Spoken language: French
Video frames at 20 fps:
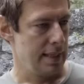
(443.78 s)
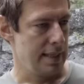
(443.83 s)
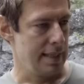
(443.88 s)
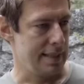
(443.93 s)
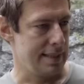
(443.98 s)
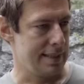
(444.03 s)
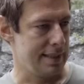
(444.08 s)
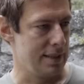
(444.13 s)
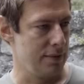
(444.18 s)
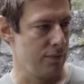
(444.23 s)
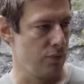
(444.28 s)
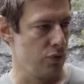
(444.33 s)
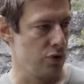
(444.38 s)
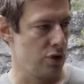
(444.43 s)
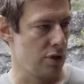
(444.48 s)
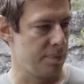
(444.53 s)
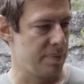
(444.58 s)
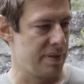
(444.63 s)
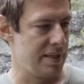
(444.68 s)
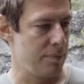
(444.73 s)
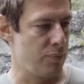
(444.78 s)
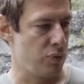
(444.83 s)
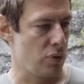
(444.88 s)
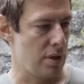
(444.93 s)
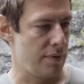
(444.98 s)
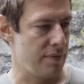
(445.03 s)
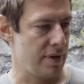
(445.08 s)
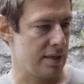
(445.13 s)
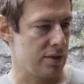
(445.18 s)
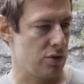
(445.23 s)
Et si vous optez pour
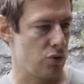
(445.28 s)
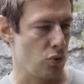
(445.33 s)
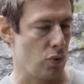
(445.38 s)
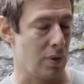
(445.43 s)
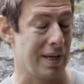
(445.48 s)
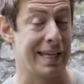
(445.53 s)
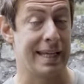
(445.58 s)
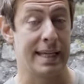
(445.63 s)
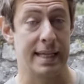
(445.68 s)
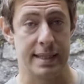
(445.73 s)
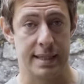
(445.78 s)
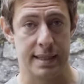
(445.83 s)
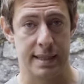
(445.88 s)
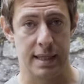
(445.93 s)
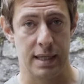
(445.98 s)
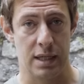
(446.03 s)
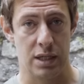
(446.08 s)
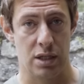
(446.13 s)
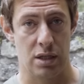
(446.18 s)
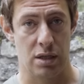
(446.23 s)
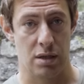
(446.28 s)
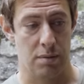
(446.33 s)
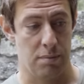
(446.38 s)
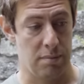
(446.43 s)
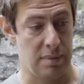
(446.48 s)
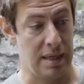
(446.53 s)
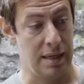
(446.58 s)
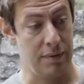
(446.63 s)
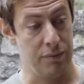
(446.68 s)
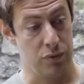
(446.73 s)
la version 4 sièges,
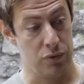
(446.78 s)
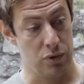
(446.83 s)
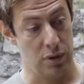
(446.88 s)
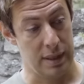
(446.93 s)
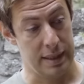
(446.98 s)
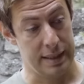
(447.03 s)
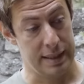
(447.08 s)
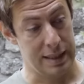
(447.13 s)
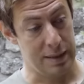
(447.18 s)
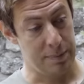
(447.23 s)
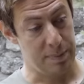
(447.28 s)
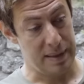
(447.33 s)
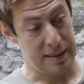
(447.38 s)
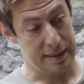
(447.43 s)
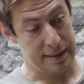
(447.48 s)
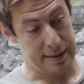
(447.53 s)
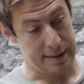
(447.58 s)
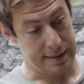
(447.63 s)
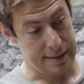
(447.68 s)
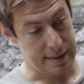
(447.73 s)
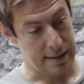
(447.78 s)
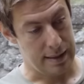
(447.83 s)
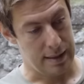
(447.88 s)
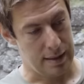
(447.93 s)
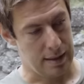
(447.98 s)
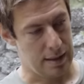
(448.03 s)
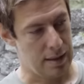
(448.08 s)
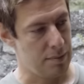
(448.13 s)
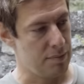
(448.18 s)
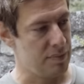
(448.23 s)
bah là vous aurez un espace qui
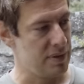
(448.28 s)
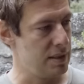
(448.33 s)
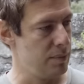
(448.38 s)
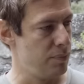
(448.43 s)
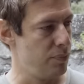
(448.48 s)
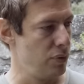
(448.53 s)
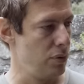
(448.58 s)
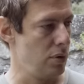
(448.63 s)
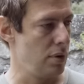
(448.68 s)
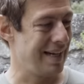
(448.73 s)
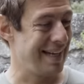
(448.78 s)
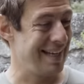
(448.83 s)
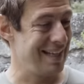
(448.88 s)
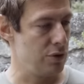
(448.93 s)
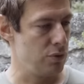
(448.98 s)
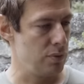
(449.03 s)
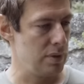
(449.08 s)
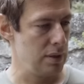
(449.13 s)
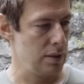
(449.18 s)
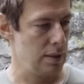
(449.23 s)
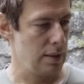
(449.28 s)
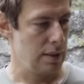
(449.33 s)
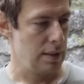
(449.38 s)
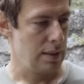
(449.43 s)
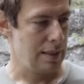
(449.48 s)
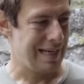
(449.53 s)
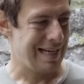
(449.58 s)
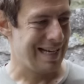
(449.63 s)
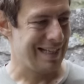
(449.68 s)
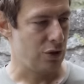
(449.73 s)
sera un petit peu réduit
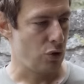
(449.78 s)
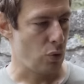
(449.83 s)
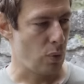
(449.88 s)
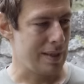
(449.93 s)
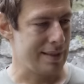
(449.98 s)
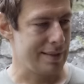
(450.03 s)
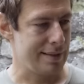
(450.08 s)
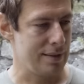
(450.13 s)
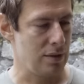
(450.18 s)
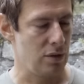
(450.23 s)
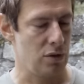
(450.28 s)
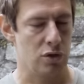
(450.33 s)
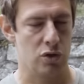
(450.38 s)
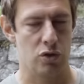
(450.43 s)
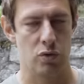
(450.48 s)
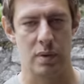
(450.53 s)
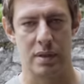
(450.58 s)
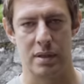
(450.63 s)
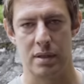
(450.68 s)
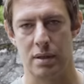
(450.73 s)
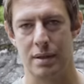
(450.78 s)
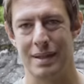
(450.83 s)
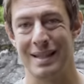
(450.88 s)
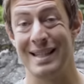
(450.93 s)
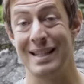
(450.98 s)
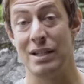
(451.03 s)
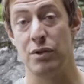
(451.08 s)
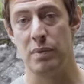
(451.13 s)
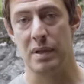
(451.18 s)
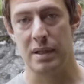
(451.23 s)
à
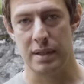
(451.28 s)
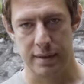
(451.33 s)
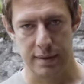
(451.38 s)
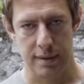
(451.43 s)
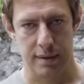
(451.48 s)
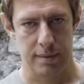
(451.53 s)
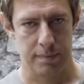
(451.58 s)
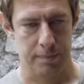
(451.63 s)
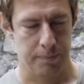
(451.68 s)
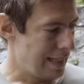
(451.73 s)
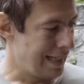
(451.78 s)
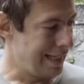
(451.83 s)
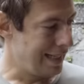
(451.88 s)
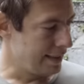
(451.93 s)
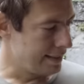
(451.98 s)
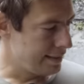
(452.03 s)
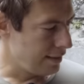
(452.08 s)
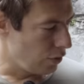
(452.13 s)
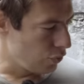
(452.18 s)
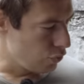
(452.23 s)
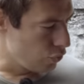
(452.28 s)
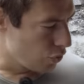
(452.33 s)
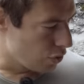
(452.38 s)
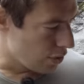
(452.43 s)
378 litres. À l'intérieur du